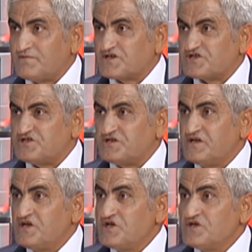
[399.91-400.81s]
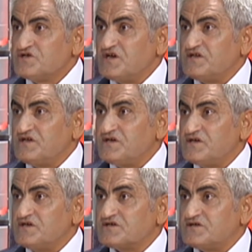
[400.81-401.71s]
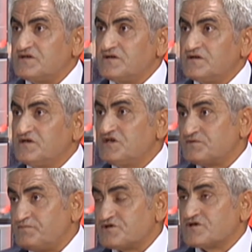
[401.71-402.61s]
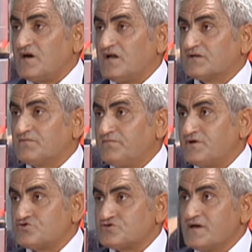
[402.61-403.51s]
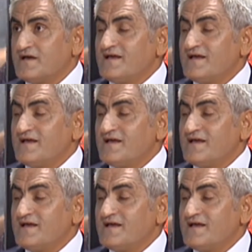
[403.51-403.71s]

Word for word: Bir kişinin yediği, içtiği hiçbir şey 6500